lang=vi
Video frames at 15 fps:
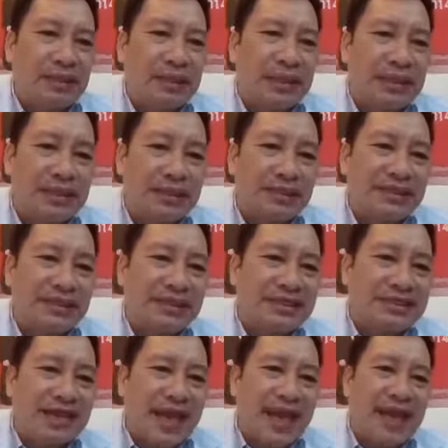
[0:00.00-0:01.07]
Linh là người chia
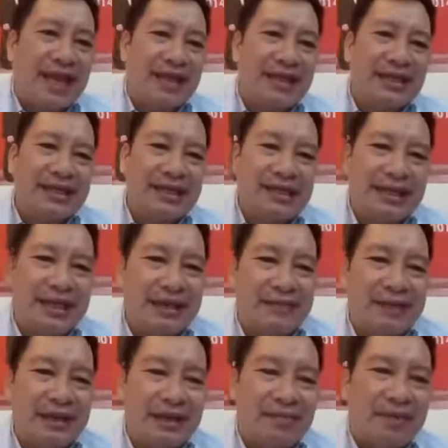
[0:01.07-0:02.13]
sẻ à,
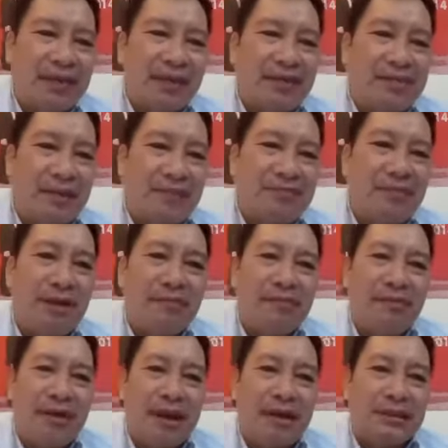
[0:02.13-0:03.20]
mình không biết là bấm bao
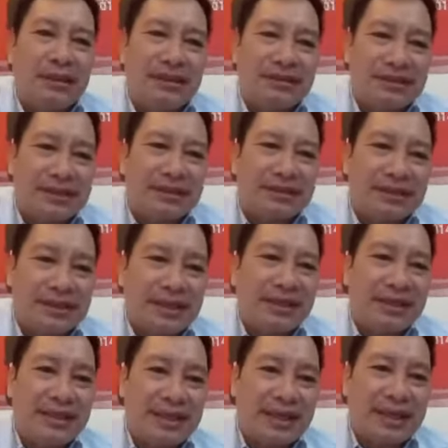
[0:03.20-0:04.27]
nhiêu lần thì sẽ được
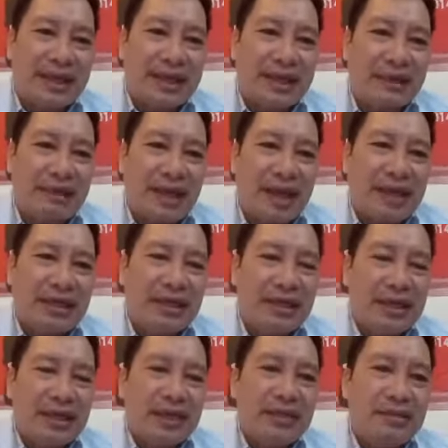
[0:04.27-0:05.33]
cái cái danh hiệu này
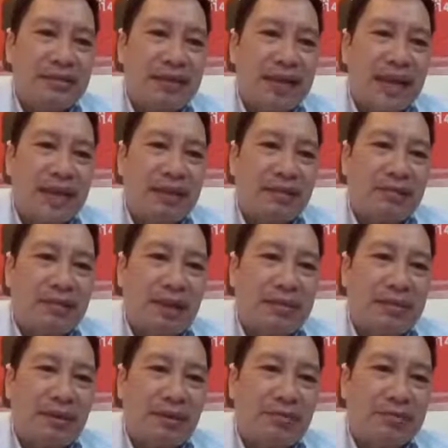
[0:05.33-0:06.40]
nhưng mà đây cũng là
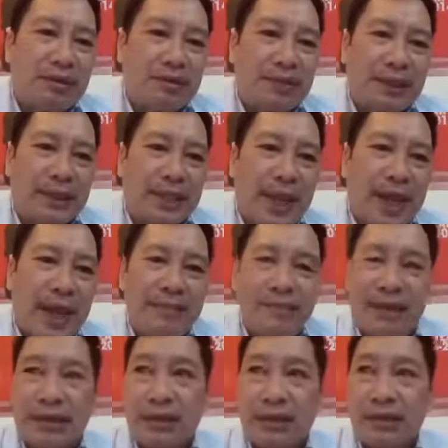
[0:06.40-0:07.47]
một trong những cái
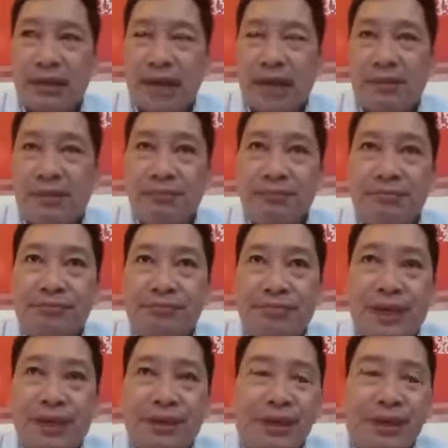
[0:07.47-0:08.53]
mà rất là
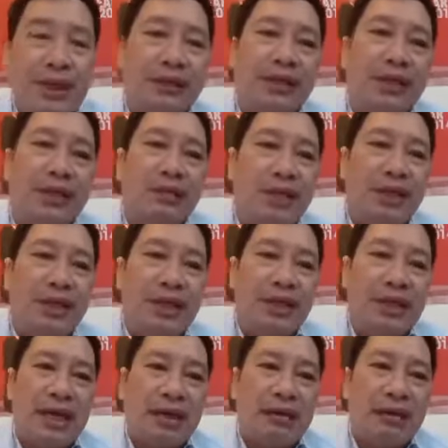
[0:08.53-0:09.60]
rất là trân quý
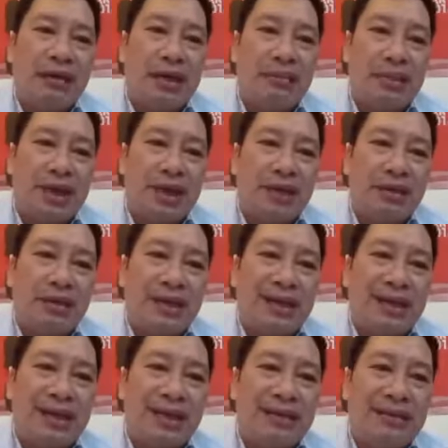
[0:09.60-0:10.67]
ở trong cái
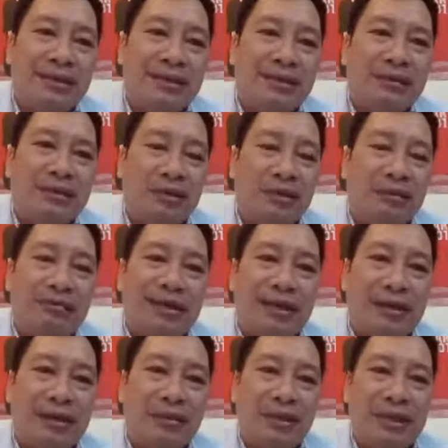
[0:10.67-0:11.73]
chuyện là chứng tỏ chúng ta
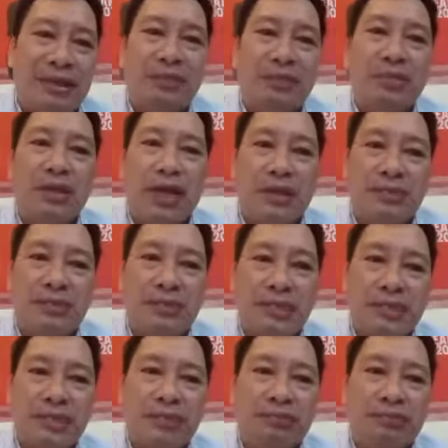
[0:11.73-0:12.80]
có những cái đóng góp
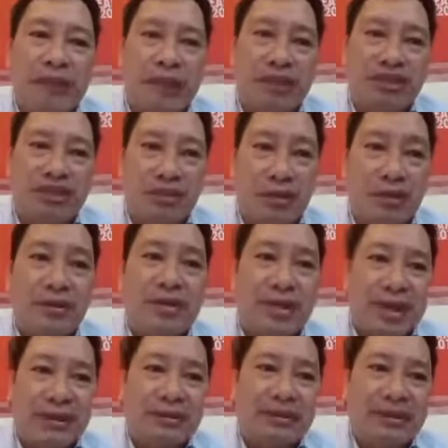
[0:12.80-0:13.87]
chúng ta có sự nối
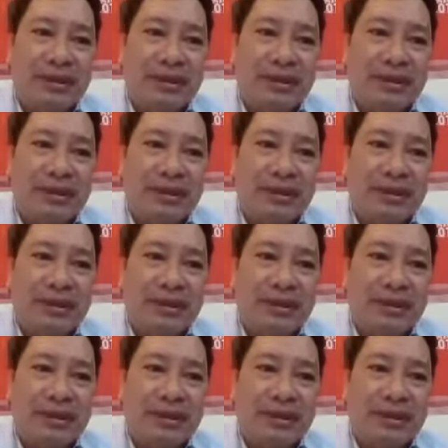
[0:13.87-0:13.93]
kết